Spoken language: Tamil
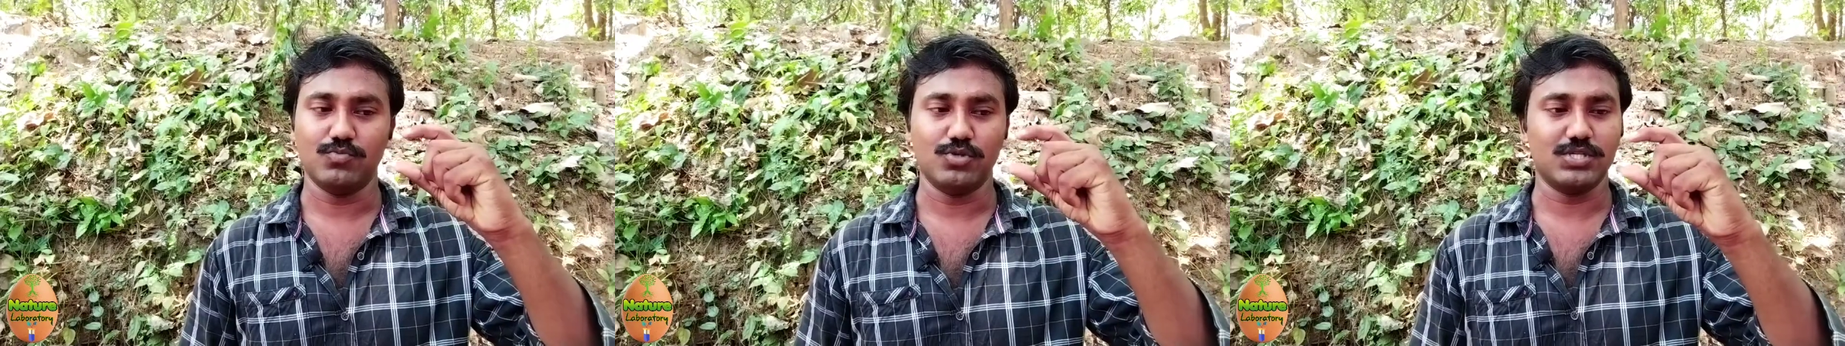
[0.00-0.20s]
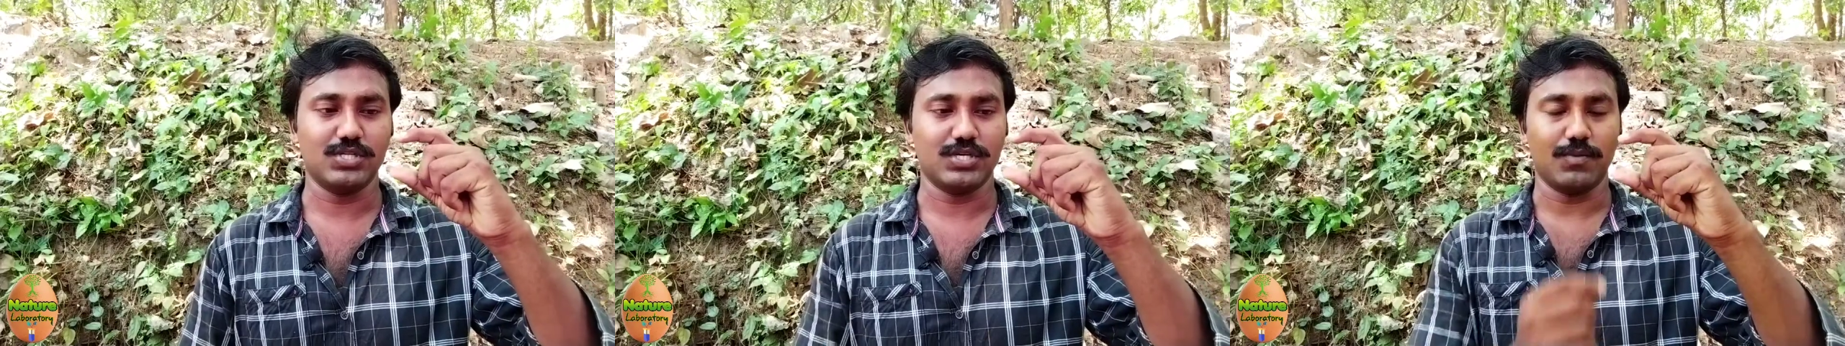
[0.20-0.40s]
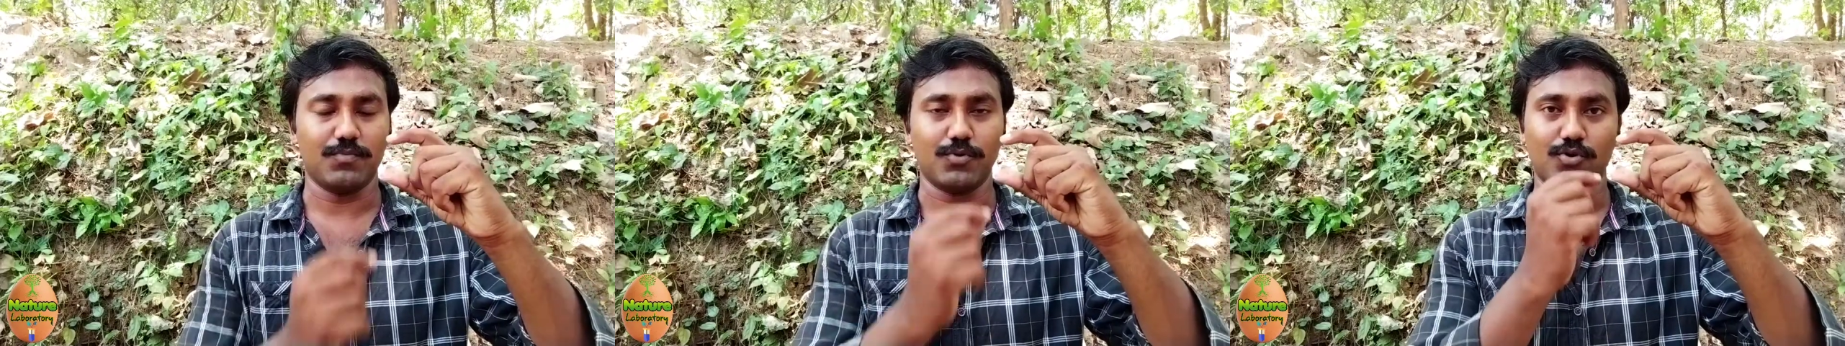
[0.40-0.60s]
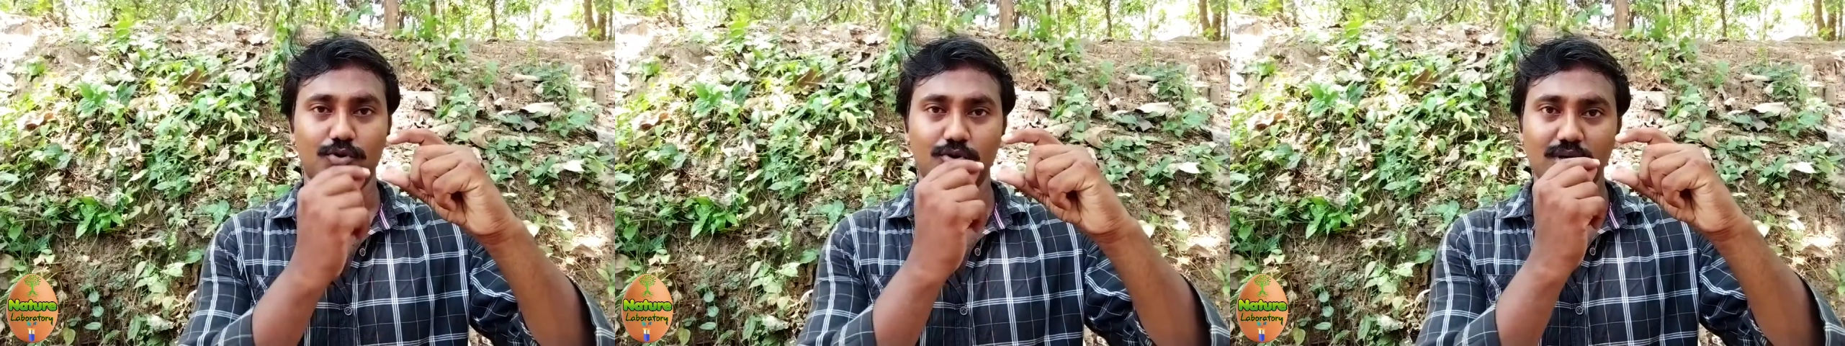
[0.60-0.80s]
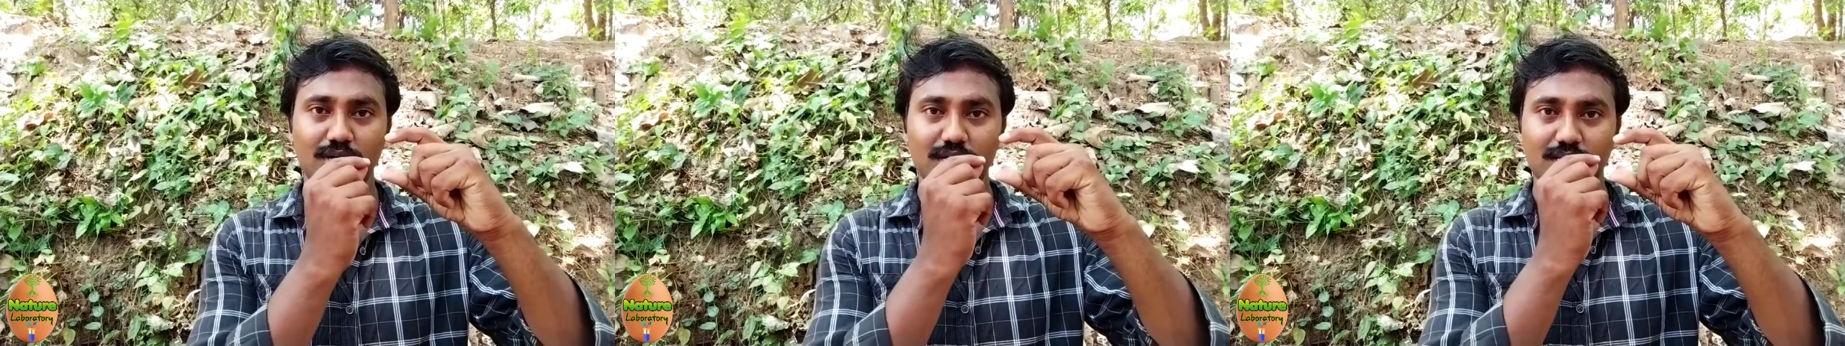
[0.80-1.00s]
முடிச்சதுக்கப்புறம்
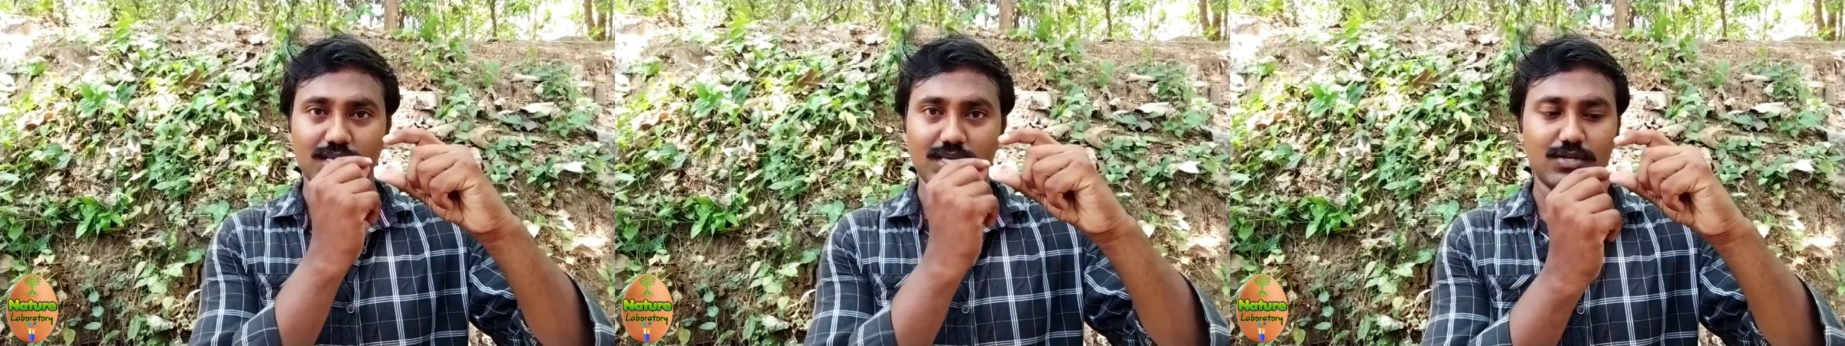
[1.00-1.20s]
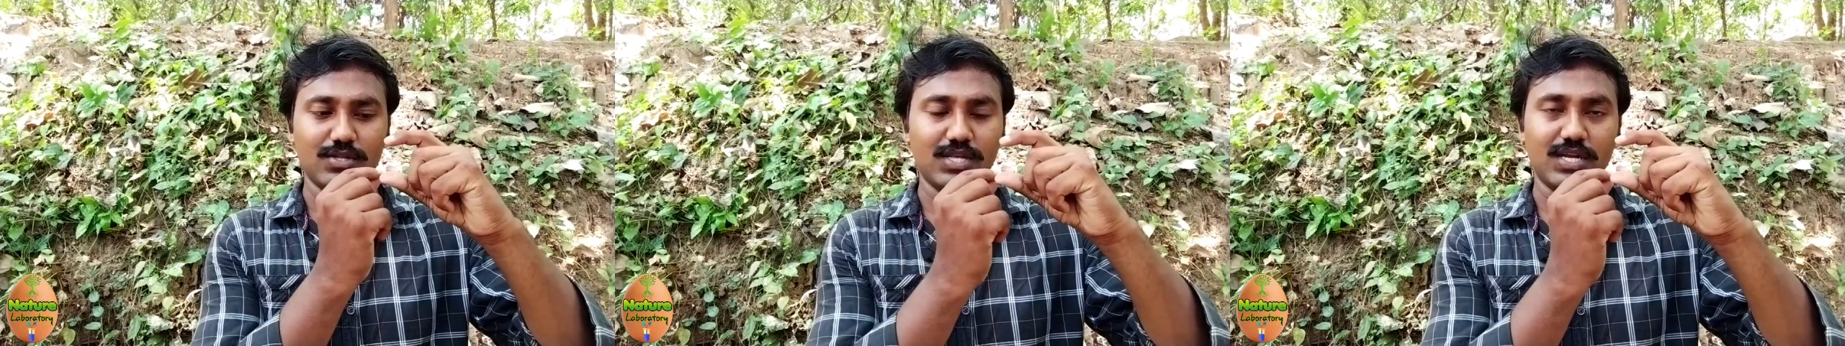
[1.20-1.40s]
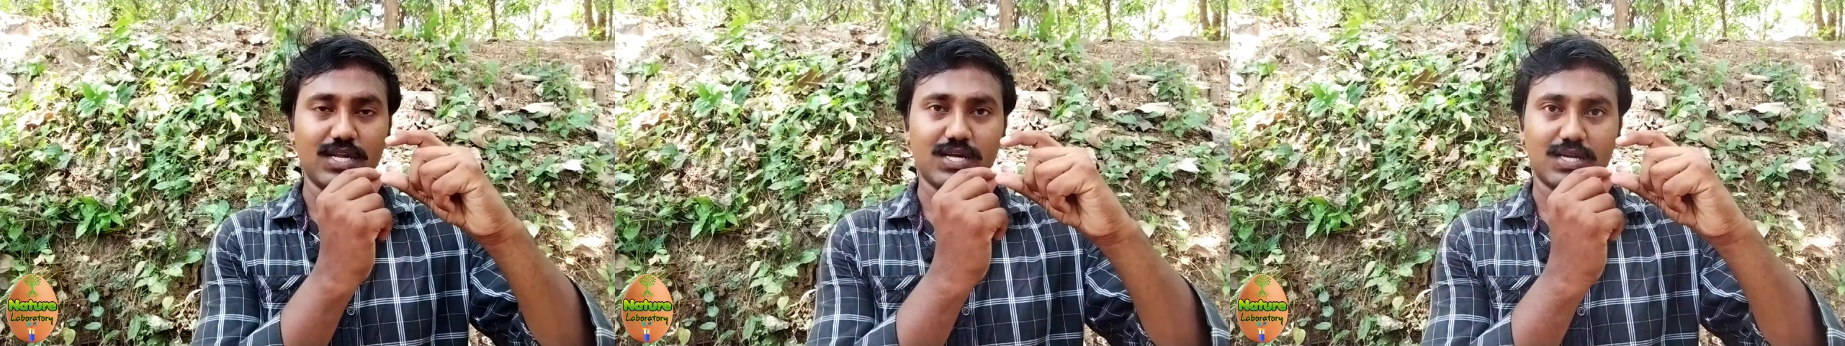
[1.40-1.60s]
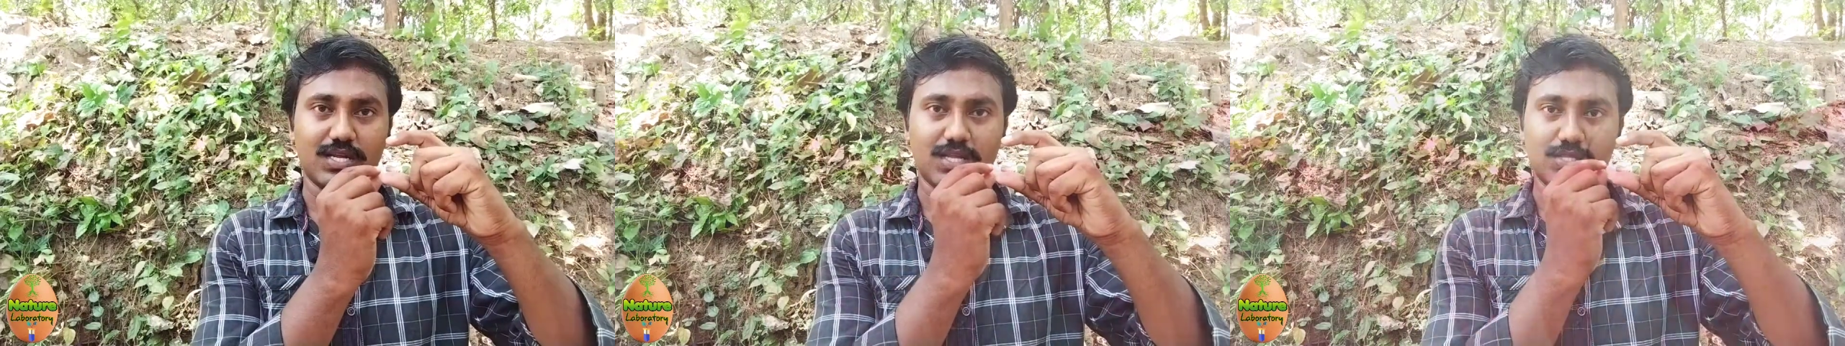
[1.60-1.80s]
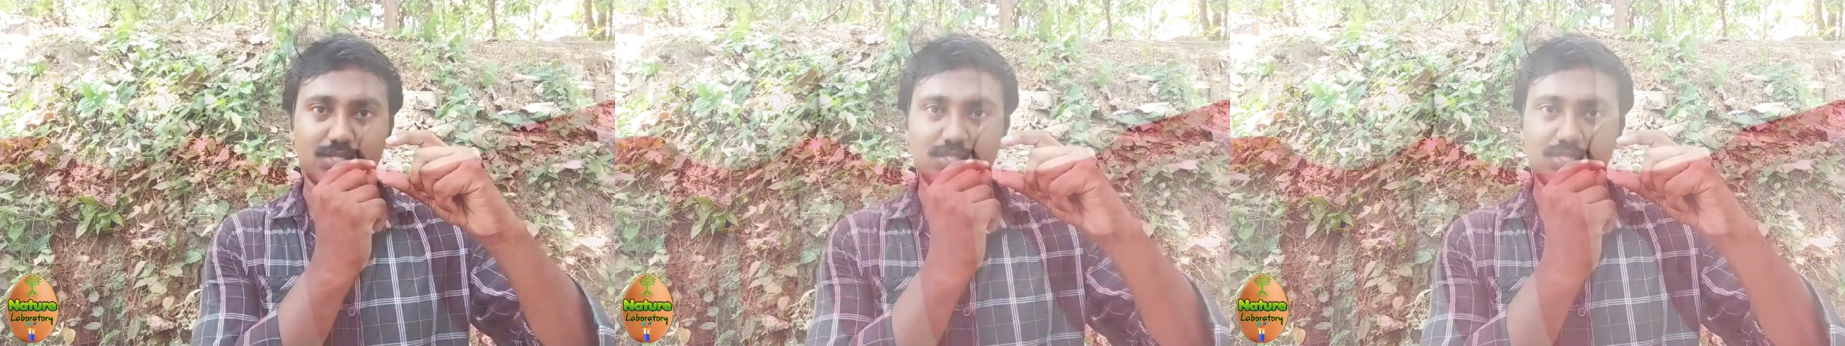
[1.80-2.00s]
இறுதியில் இருக்கிற அந்த